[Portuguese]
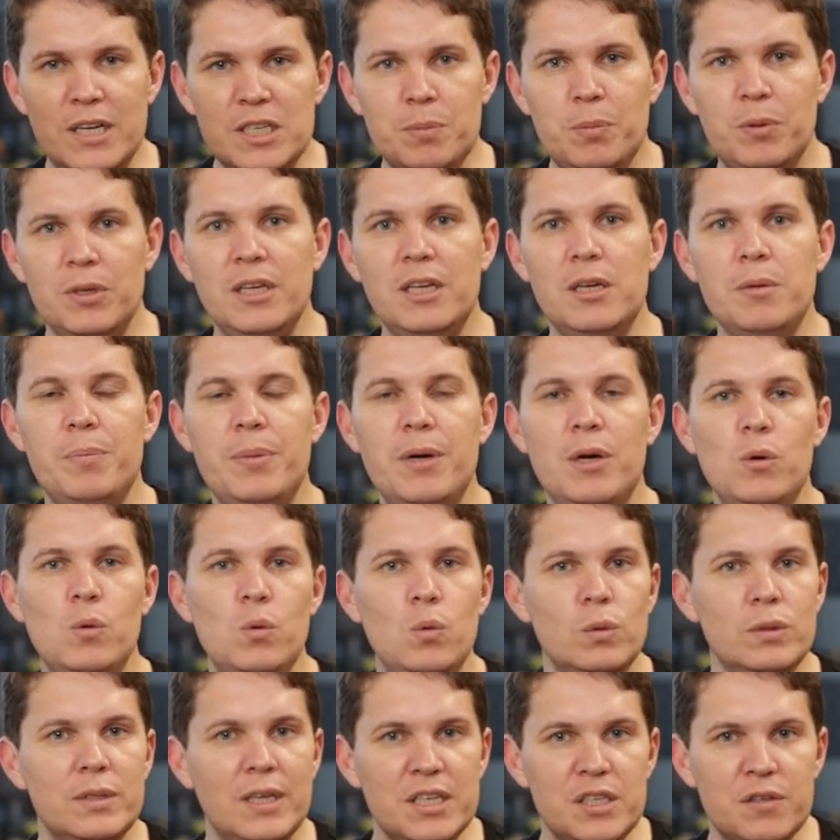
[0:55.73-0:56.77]
respondendo
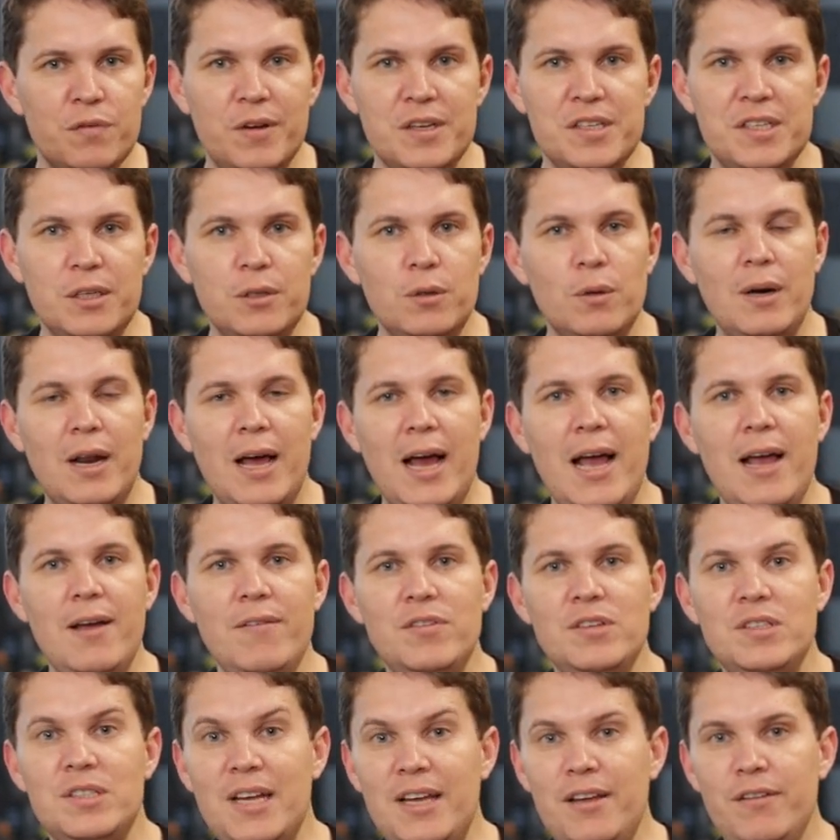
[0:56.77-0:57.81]
perguntas, fazendo
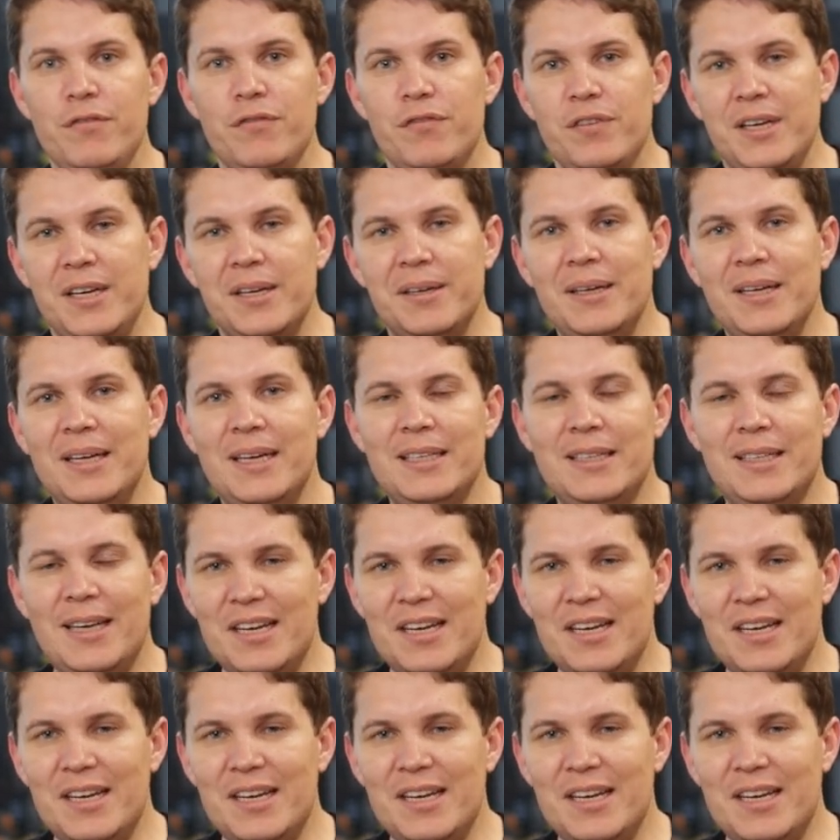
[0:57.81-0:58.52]
lives, enfim,